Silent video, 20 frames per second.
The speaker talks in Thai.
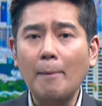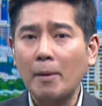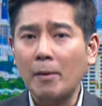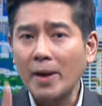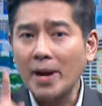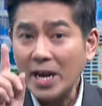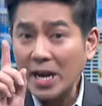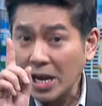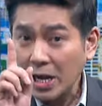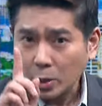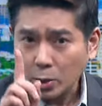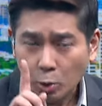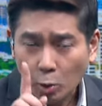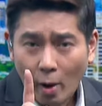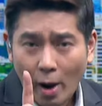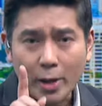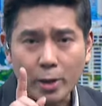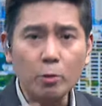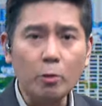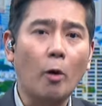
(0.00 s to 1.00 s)
นว่า1ชั่ว
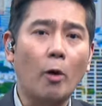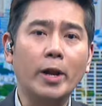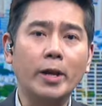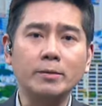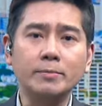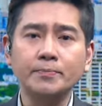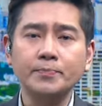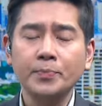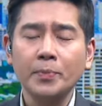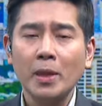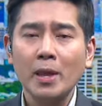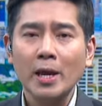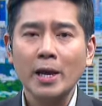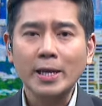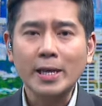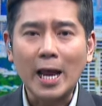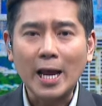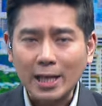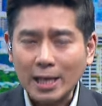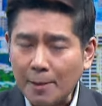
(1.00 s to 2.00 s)
อายุคน
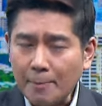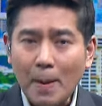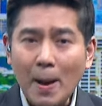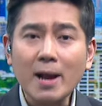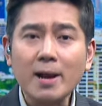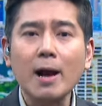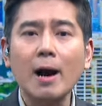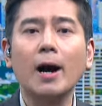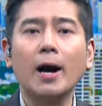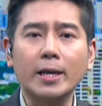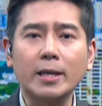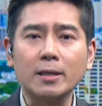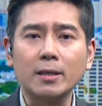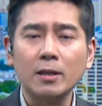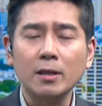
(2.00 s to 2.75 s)
เด็กที่เพิ่งเกิด